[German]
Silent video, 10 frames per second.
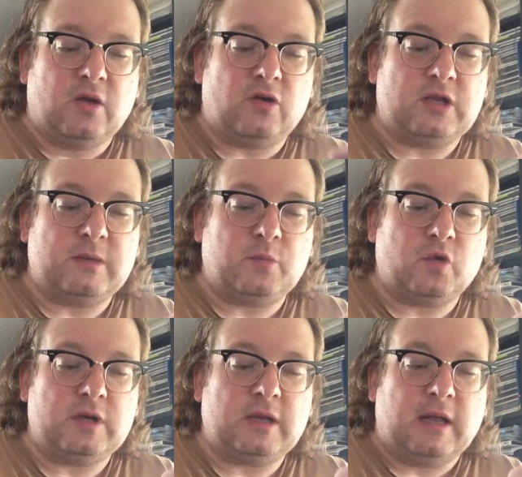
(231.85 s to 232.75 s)
und ich im
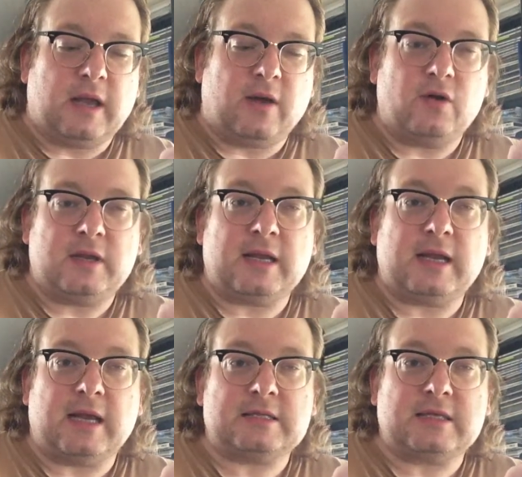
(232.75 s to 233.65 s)
Grunde auch einen
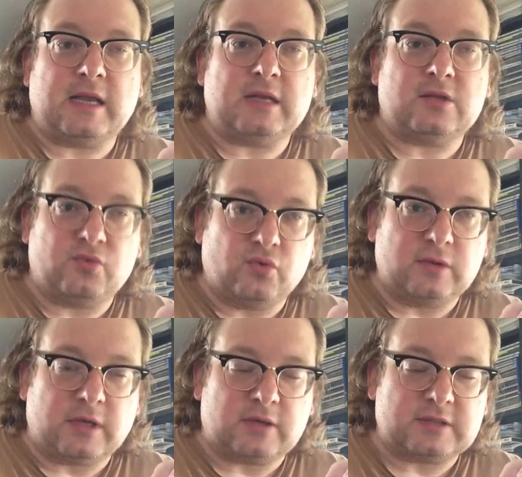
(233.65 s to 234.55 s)
glasklaren
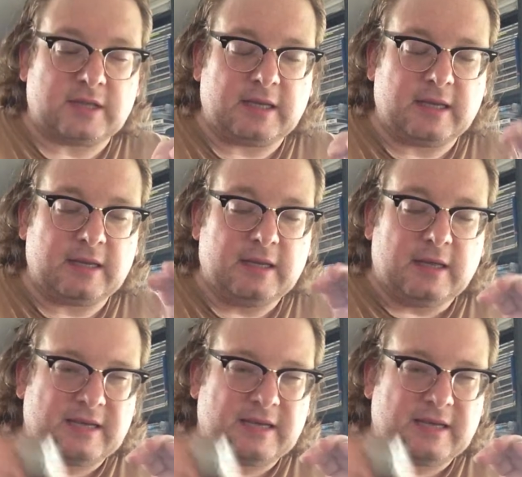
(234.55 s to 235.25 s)
Ton rauskriege.